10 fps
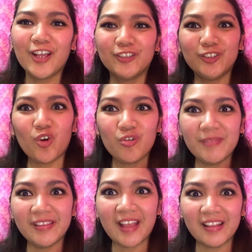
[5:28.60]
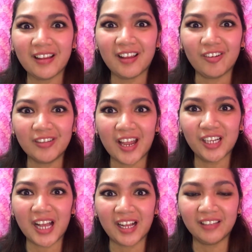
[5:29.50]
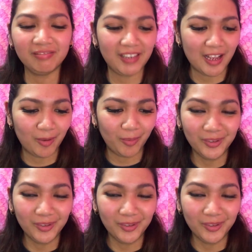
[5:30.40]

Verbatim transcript: So, humanda na kayo dahil gaganti ako.